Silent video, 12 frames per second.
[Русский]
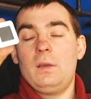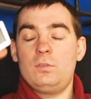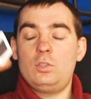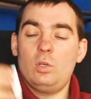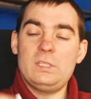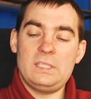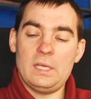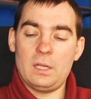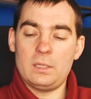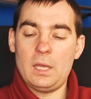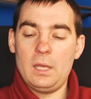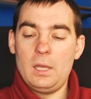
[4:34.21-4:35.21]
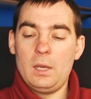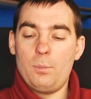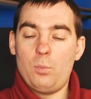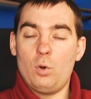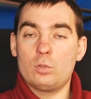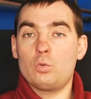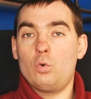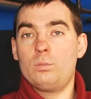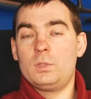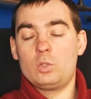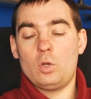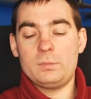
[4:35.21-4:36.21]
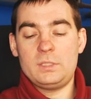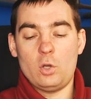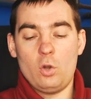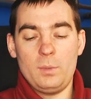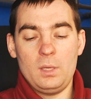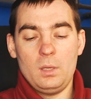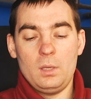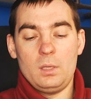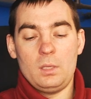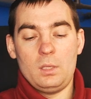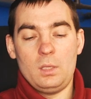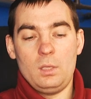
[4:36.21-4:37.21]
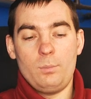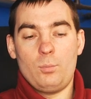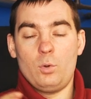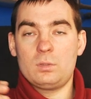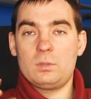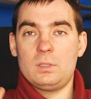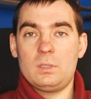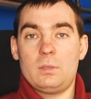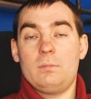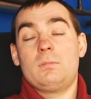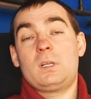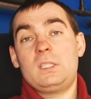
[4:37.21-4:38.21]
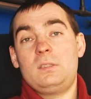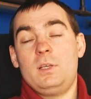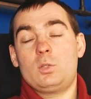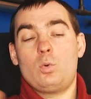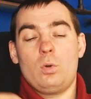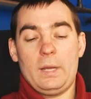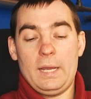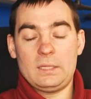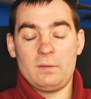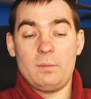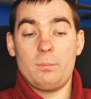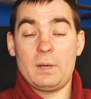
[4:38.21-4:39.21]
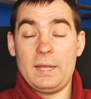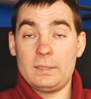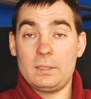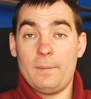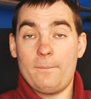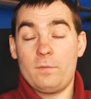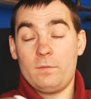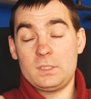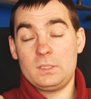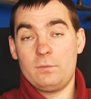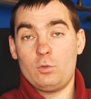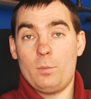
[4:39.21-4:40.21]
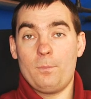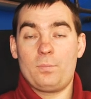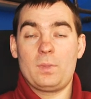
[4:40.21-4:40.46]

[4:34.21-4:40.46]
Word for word: Все сделано под умный дом Xiaomi и под э, расцветку этого бренда в основном.